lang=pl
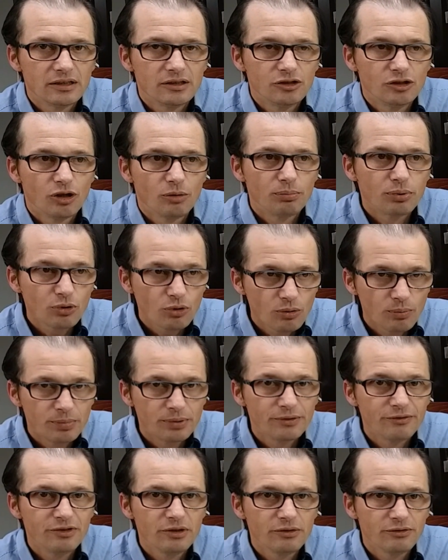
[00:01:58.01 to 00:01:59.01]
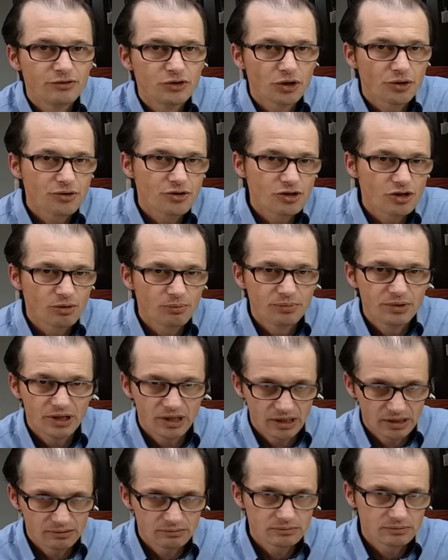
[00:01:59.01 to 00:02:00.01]
do prób wziąć
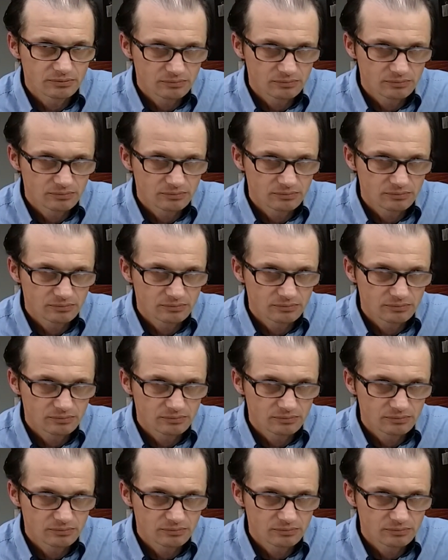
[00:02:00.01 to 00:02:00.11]
sobie